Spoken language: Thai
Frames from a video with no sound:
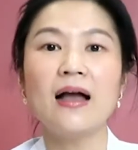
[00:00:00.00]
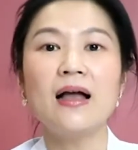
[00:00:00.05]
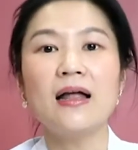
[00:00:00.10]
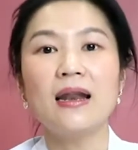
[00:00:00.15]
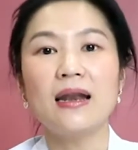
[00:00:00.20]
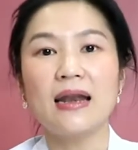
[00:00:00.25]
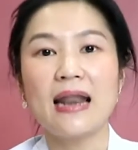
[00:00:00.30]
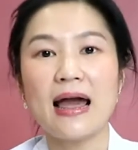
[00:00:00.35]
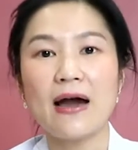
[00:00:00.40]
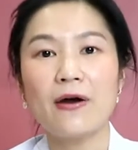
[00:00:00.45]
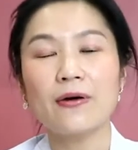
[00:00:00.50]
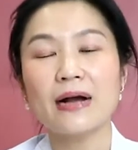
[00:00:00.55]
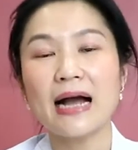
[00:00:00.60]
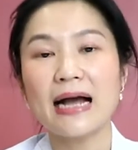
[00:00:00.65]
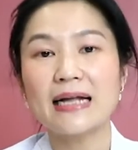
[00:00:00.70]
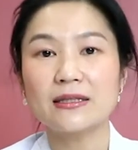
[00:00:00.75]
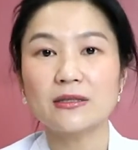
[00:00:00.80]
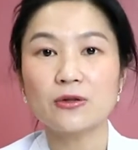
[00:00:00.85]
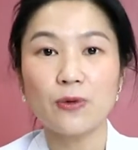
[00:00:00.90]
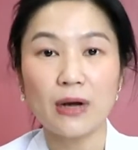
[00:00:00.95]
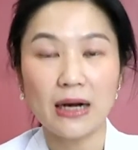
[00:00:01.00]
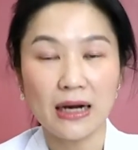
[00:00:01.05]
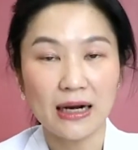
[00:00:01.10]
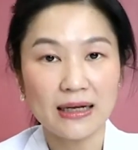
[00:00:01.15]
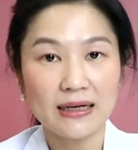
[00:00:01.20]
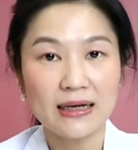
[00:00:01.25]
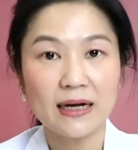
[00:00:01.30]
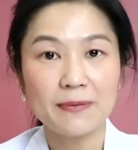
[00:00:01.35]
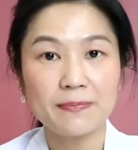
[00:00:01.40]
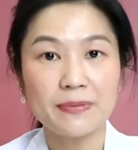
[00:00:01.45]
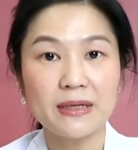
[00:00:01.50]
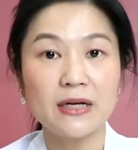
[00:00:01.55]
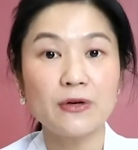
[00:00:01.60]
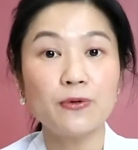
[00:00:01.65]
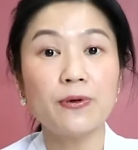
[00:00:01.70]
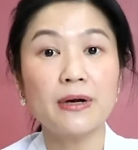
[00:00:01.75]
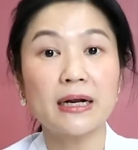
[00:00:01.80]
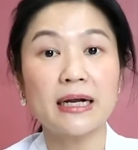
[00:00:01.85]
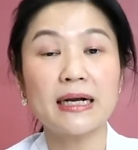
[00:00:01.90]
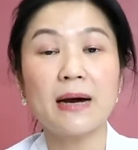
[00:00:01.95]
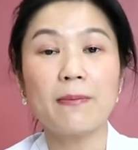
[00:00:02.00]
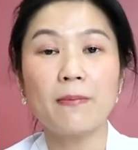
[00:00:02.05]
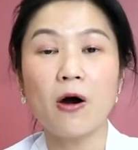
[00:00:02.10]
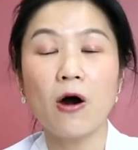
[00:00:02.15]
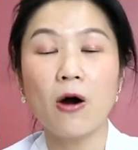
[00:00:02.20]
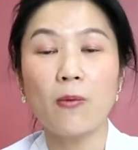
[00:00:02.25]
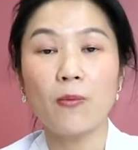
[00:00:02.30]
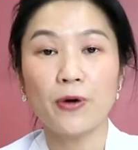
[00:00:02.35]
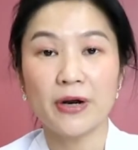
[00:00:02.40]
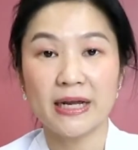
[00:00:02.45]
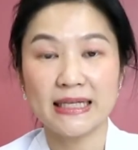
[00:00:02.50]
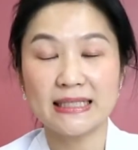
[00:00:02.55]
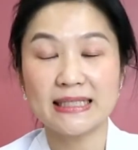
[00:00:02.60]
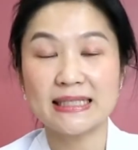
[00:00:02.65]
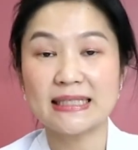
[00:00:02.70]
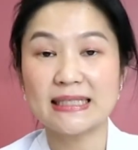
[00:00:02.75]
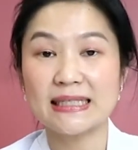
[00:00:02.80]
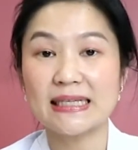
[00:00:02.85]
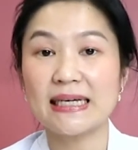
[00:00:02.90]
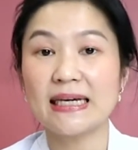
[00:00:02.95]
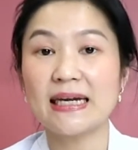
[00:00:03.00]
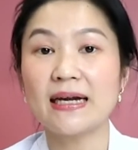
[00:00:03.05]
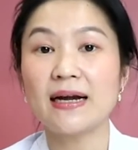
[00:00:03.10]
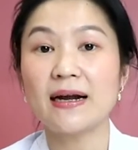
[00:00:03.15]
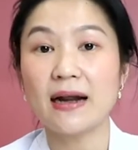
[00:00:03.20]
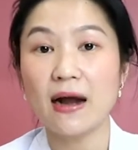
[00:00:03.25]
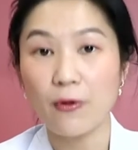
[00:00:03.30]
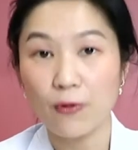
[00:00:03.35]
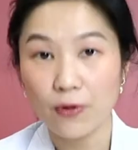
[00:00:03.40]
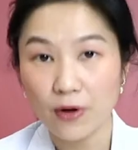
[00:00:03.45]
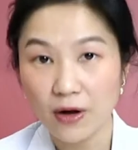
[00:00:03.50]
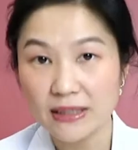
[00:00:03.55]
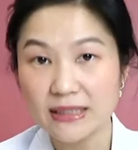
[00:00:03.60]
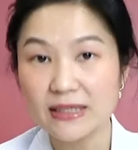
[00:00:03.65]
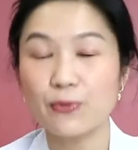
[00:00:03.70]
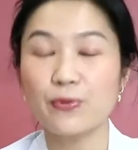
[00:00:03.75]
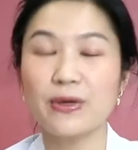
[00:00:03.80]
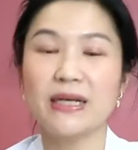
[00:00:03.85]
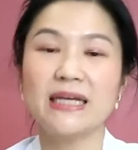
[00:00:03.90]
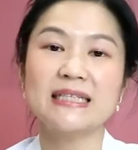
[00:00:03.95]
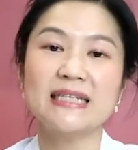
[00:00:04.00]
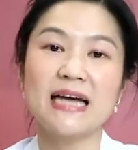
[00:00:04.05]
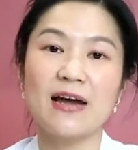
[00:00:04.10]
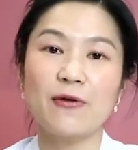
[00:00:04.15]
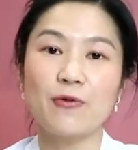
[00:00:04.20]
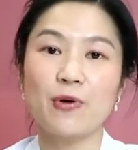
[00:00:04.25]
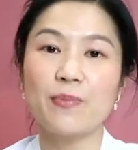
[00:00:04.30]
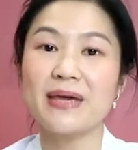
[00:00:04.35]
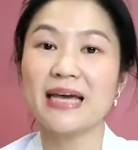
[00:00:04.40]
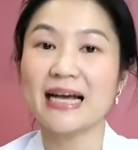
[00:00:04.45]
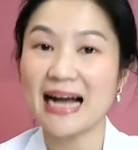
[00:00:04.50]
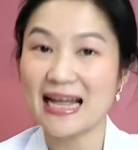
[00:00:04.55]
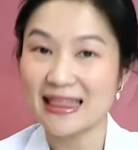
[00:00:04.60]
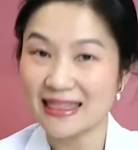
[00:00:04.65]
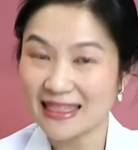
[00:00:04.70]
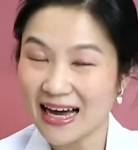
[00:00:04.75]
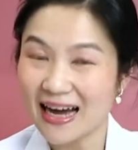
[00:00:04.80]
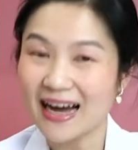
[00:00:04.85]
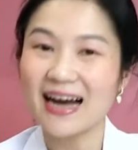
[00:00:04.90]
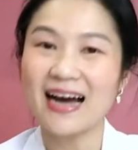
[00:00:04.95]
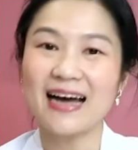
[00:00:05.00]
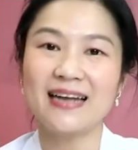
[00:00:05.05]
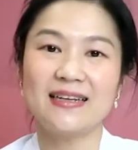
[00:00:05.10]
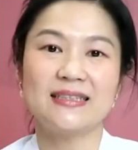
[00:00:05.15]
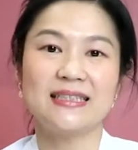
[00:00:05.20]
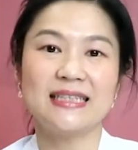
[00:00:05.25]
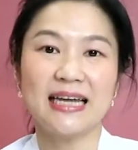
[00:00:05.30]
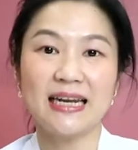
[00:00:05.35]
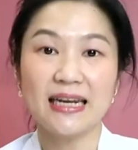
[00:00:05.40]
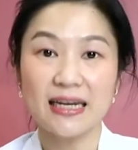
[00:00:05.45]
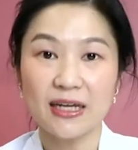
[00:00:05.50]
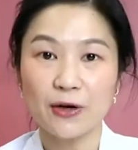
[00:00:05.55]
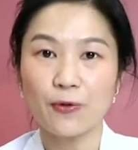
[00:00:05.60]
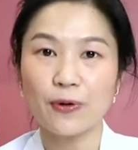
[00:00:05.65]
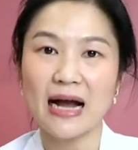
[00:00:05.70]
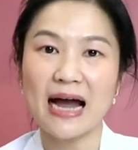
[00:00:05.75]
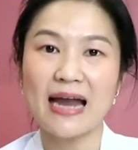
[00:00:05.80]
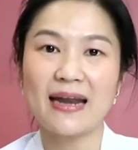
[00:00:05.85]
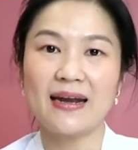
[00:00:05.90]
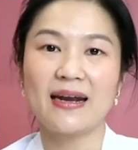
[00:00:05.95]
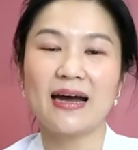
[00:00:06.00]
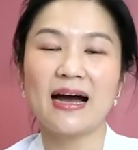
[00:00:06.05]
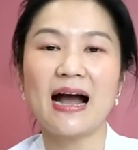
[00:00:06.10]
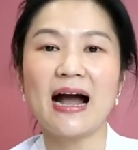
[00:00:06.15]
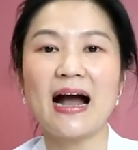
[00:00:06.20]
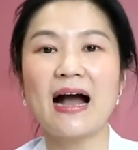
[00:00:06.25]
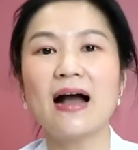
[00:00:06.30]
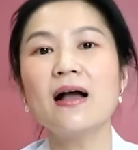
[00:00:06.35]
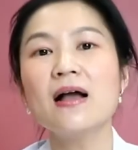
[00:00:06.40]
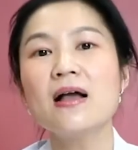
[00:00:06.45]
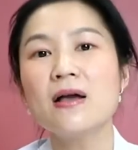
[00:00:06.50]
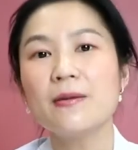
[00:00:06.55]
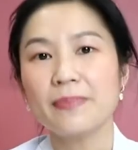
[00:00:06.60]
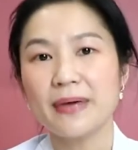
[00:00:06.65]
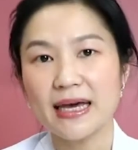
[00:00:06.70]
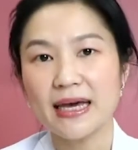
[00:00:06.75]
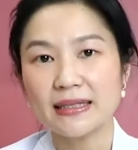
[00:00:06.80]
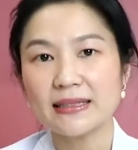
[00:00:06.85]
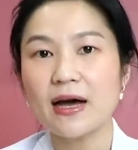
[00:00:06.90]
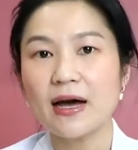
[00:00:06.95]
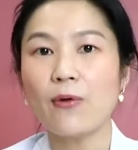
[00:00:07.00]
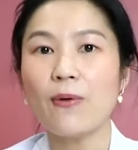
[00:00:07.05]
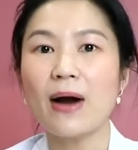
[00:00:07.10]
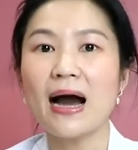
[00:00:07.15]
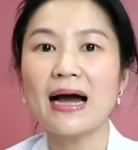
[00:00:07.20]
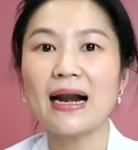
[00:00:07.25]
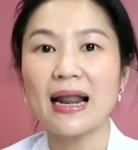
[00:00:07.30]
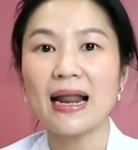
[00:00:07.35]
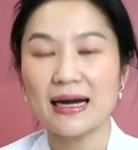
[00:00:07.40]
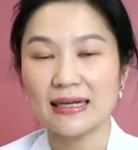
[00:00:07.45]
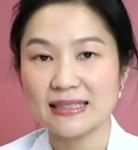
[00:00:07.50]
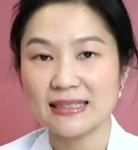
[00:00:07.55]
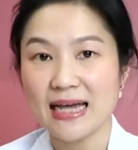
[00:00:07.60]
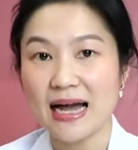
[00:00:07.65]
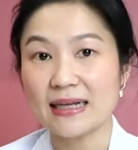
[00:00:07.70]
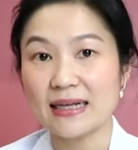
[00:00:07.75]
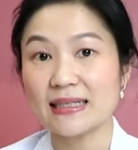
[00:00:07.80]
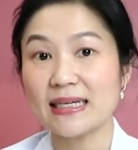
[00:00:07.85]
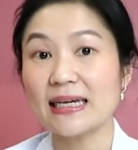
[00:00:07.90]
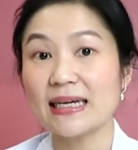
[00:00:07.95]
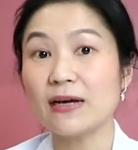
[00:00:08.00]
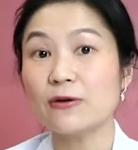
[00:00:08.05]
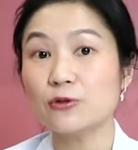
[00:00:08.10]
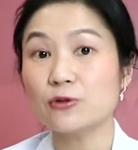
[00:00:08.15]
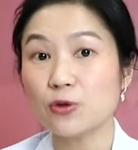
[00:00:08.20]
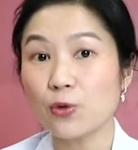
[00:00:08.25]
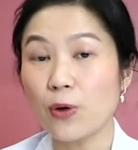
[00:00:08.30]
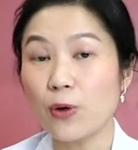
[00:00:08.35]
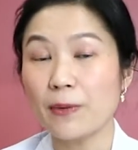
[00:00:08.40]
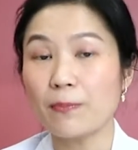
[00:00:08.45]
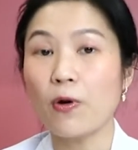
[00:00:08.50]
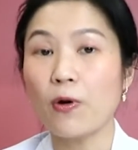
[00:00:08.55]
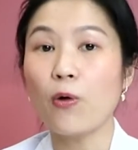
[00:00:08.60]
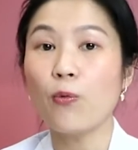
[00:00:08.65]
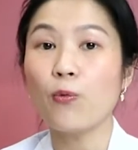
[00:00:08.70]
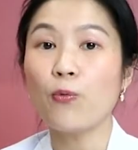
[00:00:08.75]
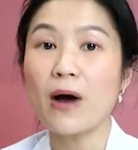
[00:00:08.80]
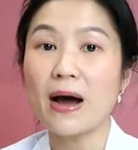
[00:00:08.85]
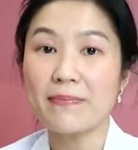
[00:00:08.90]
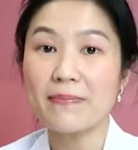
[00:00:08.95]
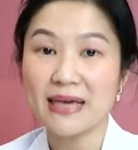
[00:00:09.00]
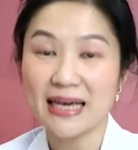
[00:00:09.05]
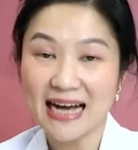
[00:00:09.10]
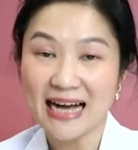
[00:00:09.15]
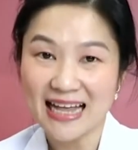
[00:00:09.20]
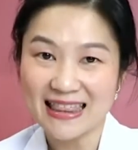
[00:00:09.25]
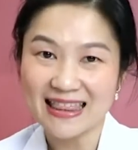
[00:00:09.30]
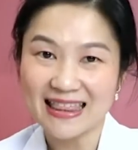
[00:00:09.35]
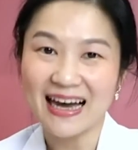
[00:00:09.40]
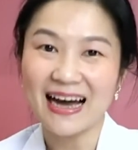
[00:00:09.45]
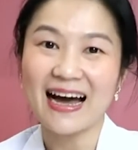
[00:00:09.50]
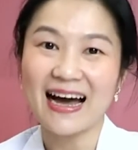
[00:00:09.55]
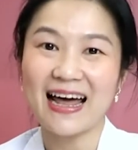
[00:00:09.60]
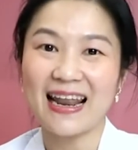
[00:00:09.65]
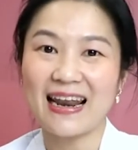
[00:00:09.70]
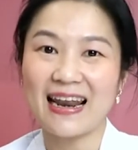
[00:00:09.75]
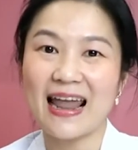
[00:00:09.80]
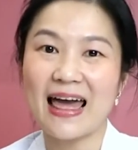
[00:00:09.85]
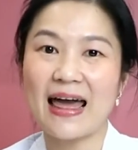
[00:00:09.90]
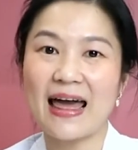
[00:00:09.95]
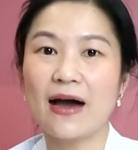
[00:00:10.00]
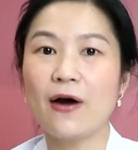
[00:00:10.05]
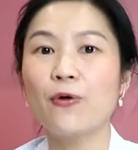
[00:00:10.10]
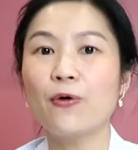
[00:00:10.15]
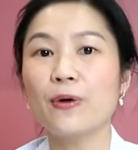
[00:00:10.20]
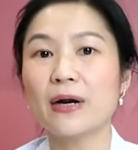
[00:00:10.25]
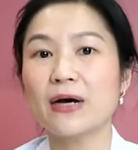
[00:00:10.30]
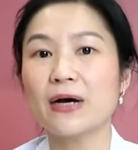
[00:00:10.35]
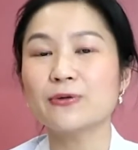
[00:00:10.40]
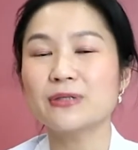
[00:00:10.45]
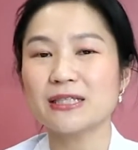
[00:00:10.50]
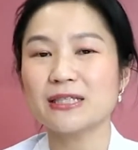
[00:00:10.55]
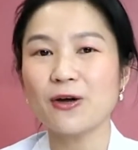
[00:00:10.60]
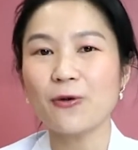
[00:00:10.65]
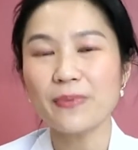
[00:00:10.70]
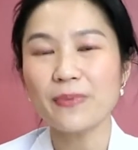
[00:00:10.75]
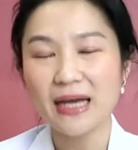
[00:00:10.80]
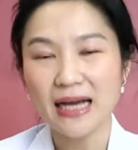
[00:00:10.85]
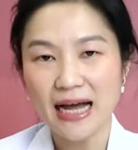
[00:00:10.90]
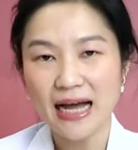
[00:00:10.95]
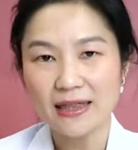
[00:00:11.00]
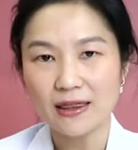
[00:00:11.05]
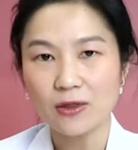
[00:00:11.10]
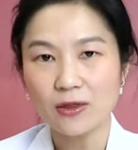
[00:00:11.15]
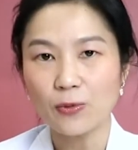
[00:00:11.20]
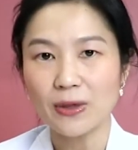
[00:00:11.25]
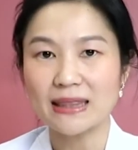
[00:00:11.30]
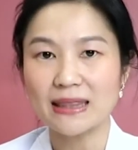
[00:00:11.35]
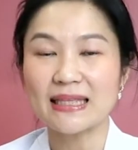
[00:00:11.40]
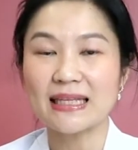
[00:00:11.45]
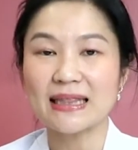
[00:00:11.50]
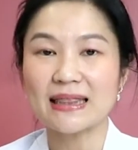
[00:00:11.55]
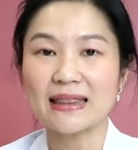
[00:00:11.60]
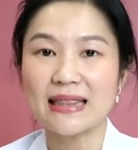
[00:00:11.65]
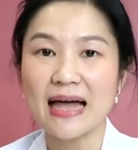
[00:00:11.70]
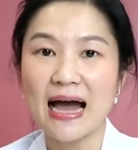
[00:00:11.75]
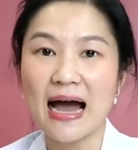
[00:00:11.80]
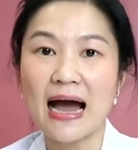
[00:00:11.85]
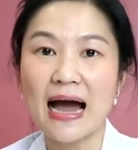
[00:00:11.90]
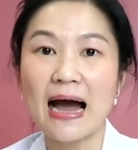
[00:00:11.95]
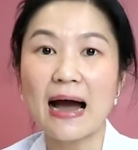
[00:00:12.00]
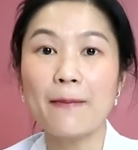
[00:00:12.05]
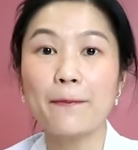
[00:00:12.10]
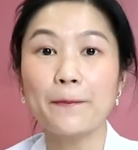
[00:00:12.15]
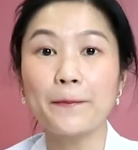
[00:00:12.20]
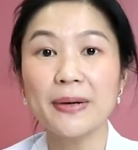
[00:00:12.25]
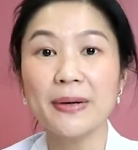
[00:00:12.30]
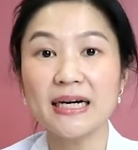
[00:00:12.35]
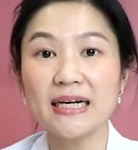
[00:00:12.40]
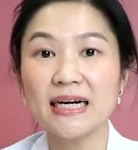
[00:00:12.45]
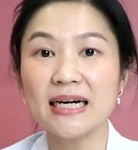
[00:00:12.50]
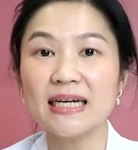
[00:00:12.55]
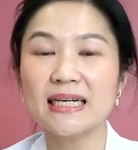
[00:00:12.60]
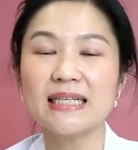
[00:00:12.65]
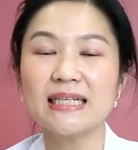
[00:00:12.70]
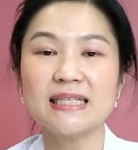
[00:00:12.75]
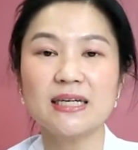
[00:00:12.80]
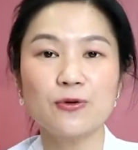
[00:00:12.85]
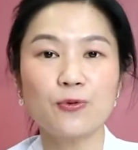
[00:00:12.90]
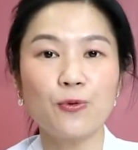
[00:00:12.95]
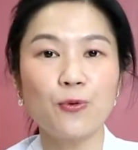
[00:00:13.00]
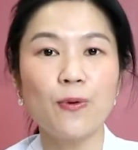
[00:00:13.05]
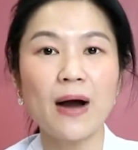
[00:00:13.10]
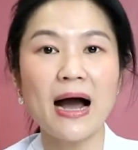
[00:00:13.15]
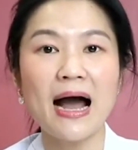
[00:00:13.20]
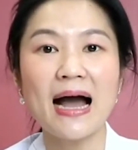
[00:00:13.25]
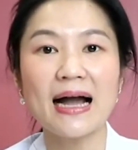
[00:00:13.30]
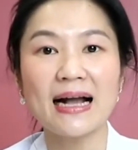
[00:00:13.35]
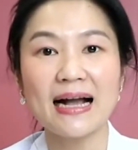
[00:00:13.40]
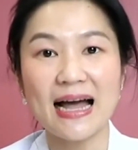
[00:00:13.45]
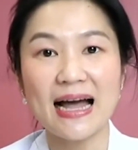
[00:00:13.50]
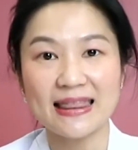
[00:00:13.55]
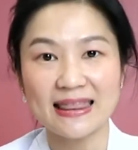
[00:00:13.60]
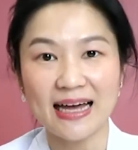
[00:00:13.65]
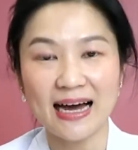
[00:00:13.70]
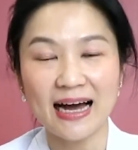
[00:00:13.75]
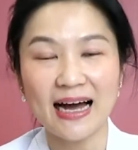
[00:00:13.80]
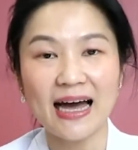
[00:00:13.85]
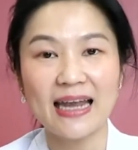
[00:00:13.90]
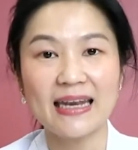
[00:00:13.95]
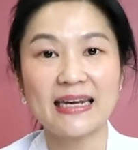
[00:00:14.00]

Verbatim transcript: แล้วการตรวจเลือดเพื่อดูระดับฮอร์โมน HCG เราก็จะวินิจฉัยว่ามีการตั้งครรภ์เช่นเดียวกันนะคะเพียงแต่ว่าหลังจากที่เราตรวจพบว่ามีการตั้งครรภ์แล้ว เราจะต้องมีการตรวจติดตาม เพื่อที่จะดูว่าการตั้งครรภ์น